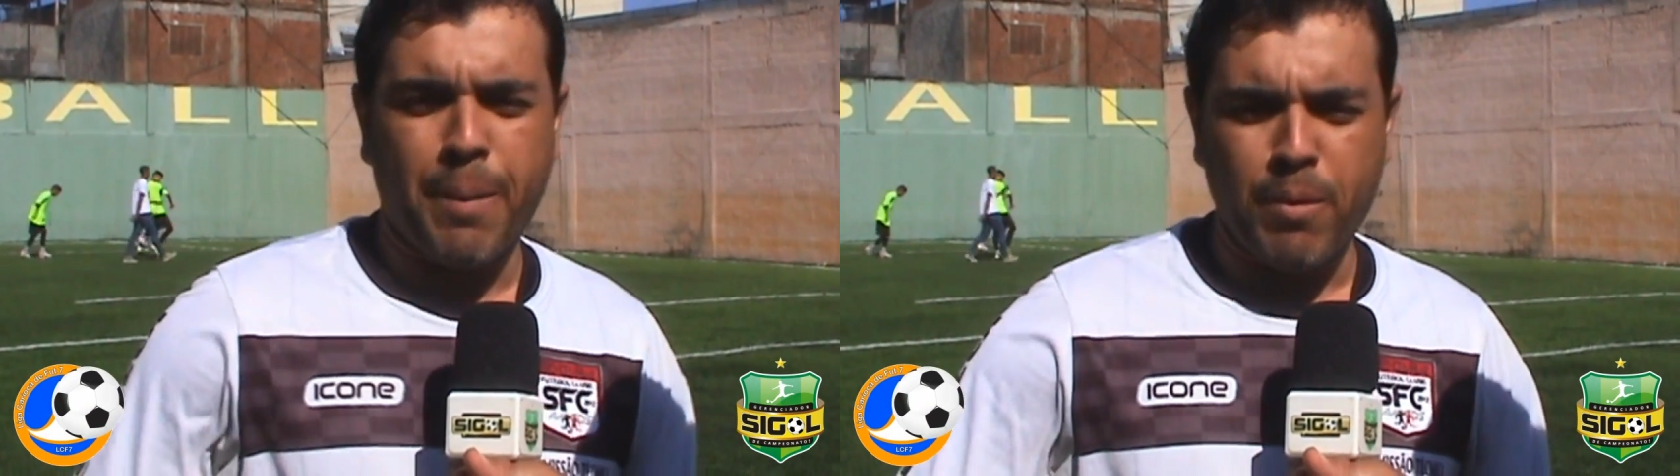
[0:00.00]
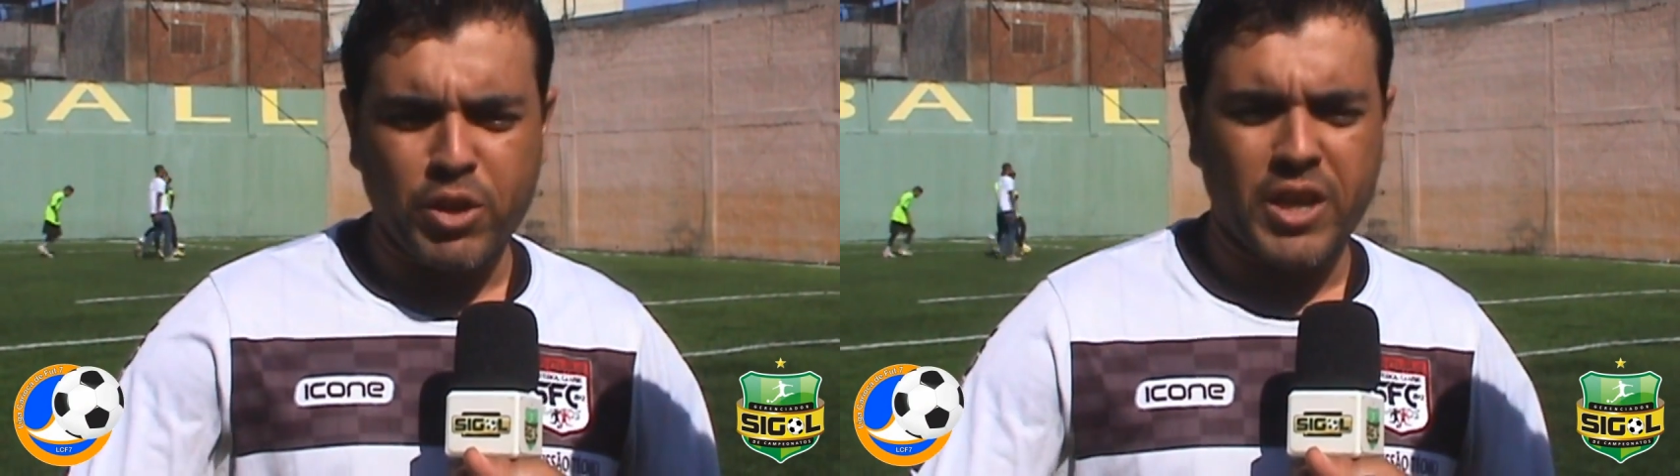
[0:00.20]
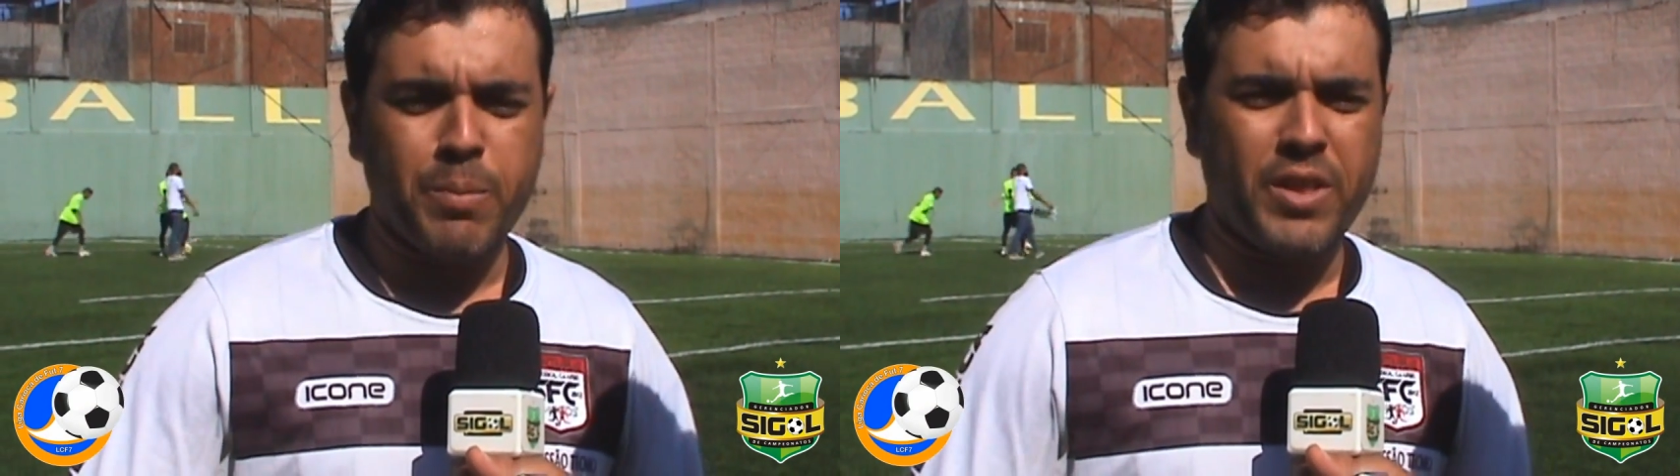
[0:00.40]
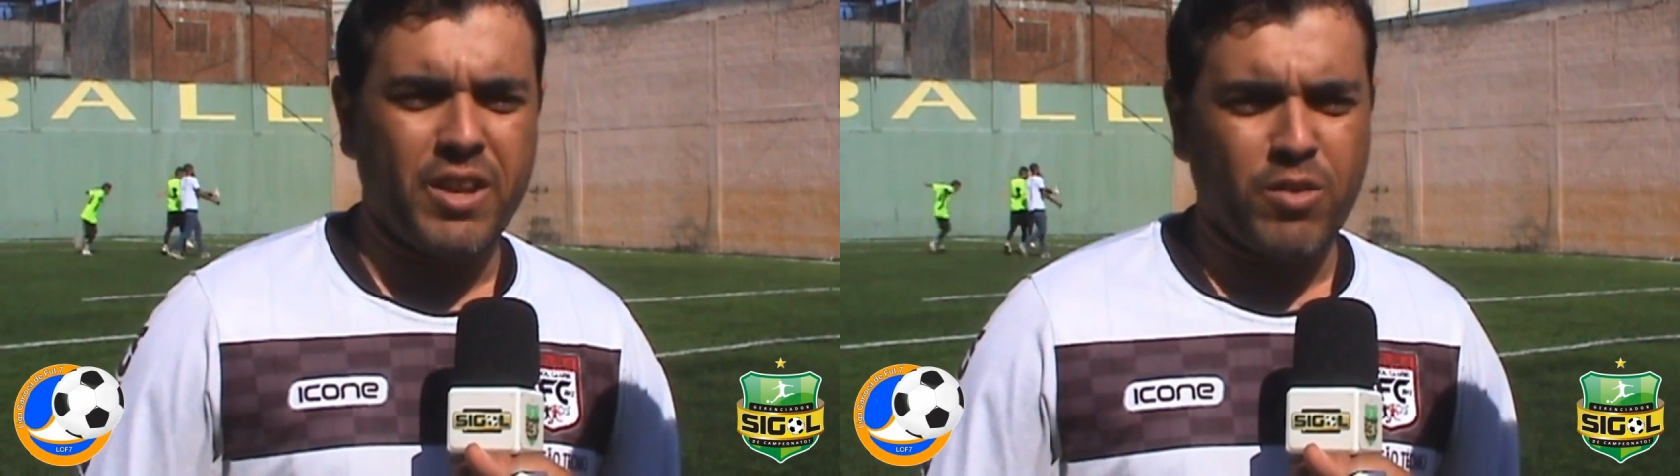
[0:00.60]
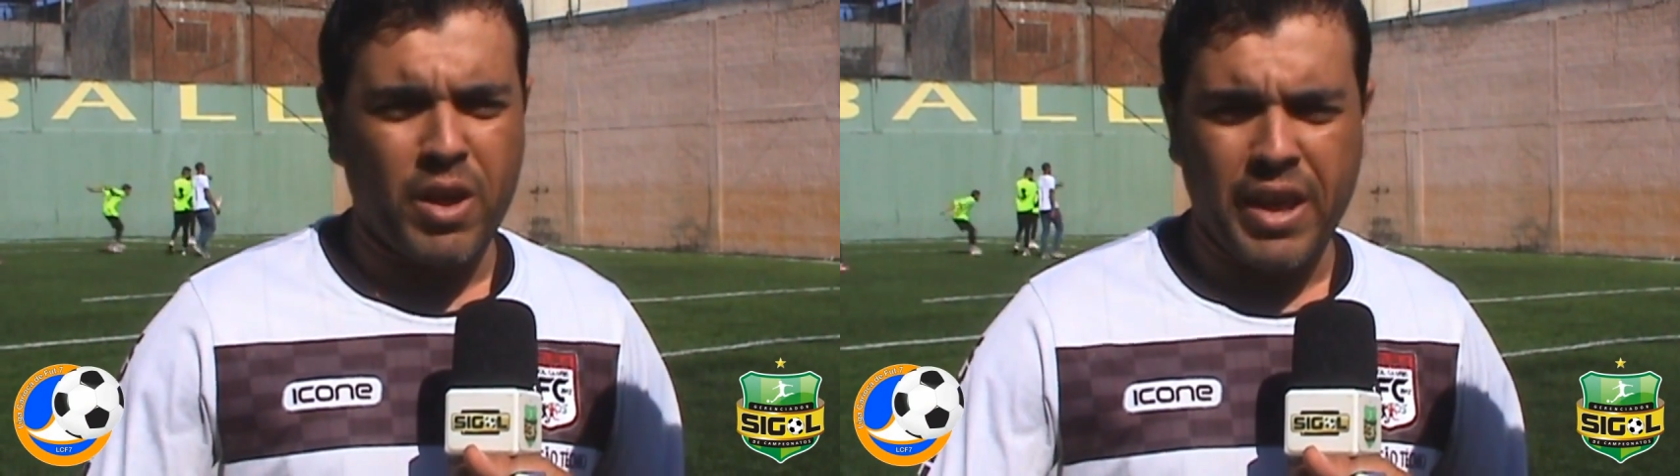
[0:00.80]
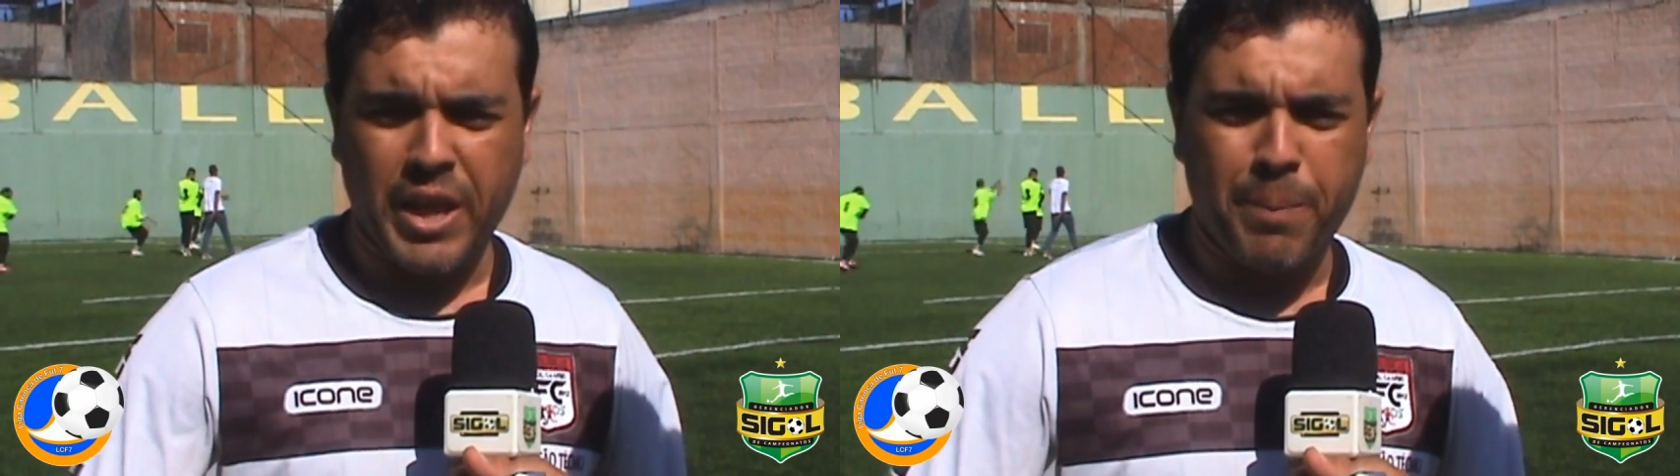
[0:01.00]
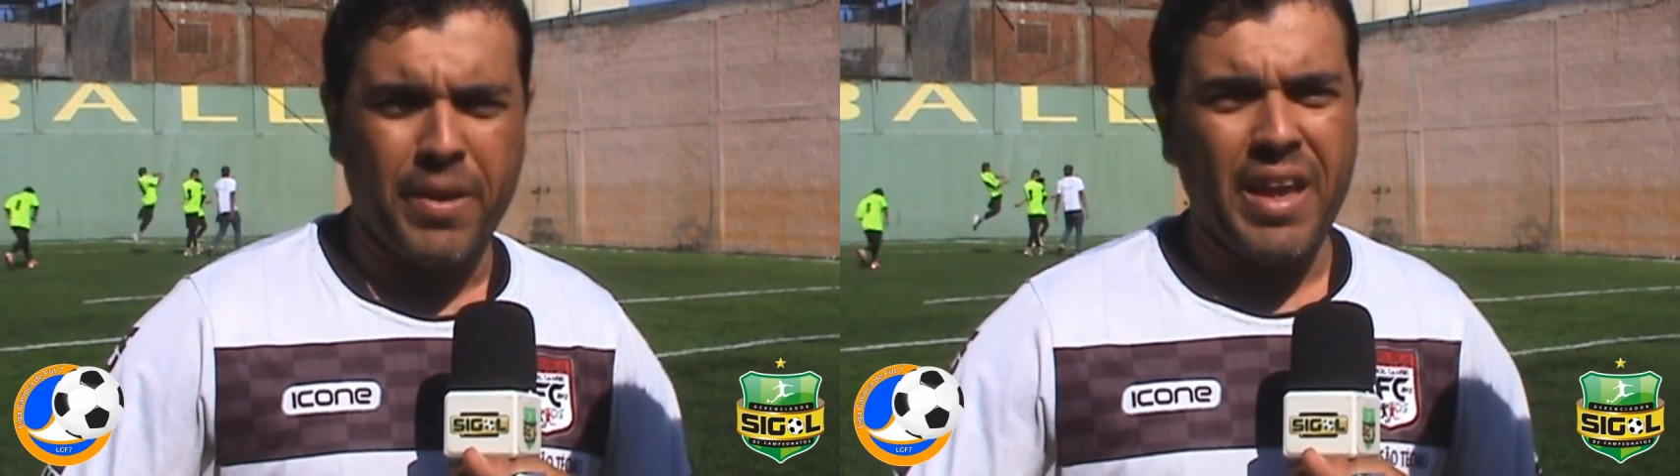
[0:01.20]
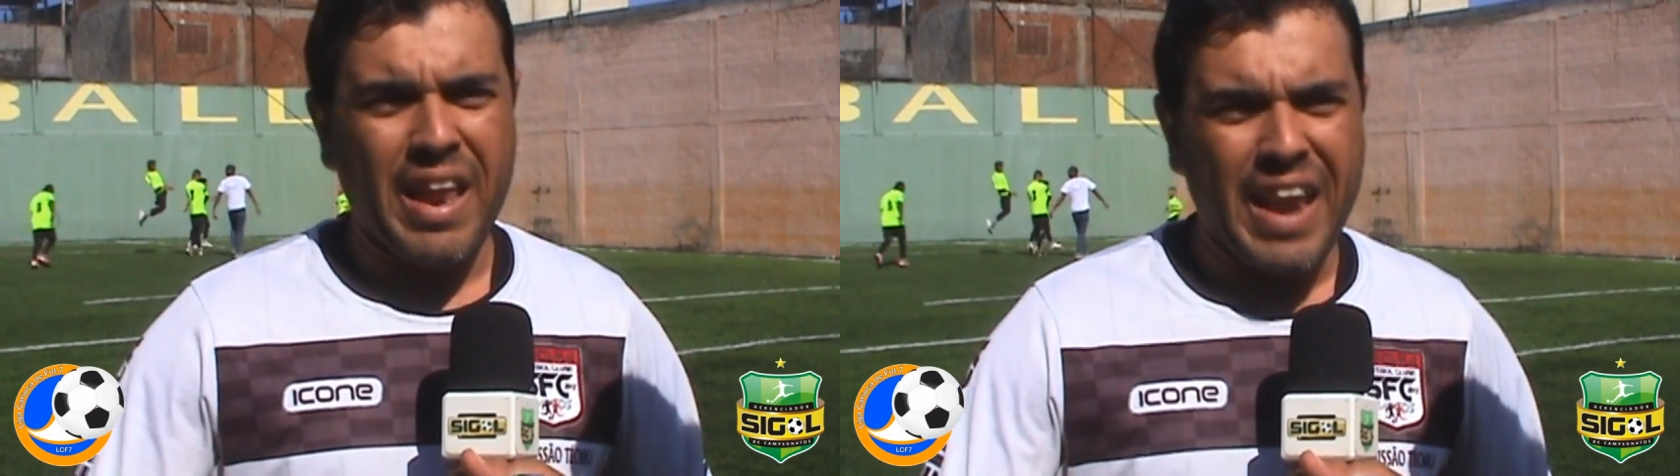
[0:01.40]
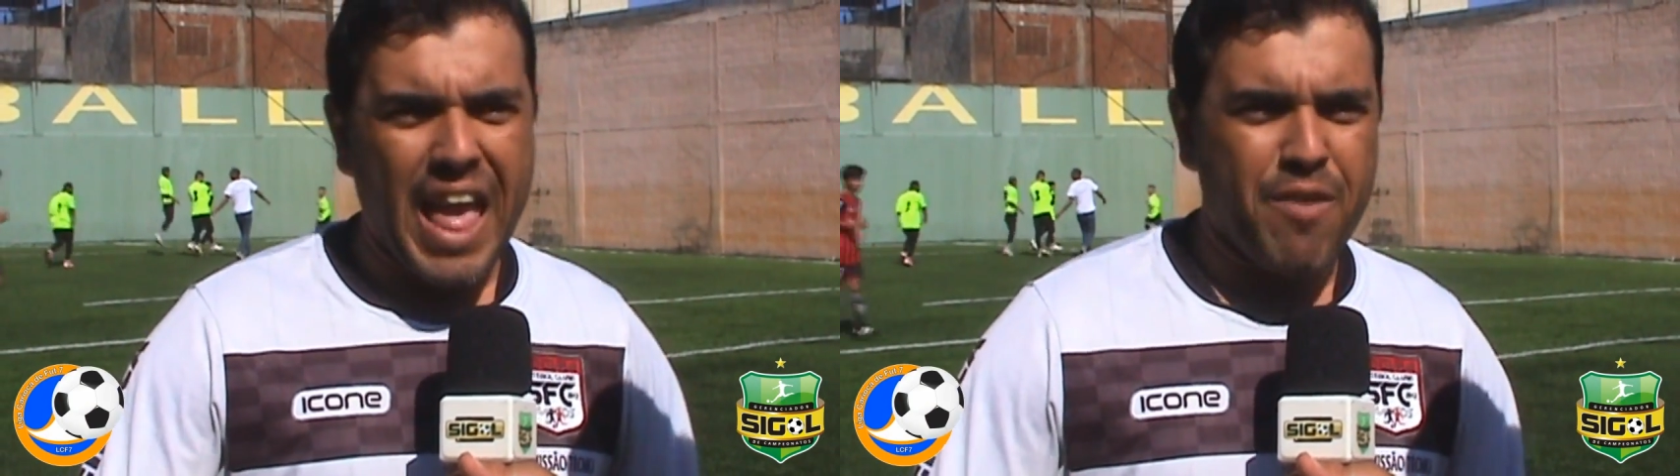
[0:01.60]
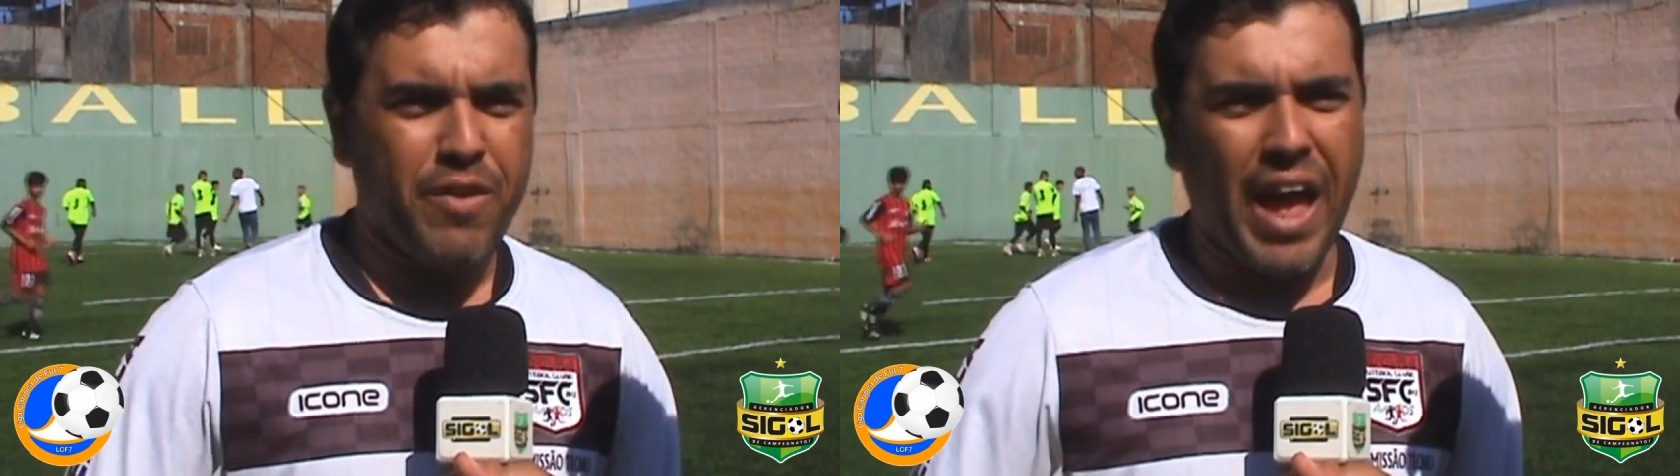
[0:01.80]
Sabemos que a equipe deles é uma equipe
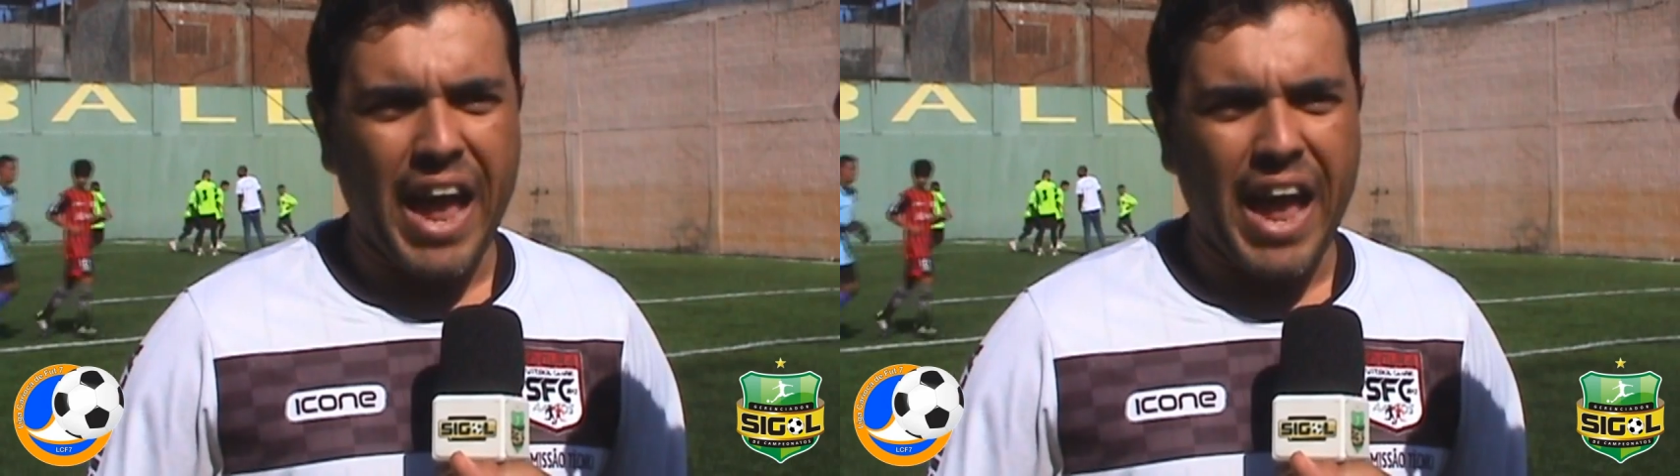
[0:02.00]
leve,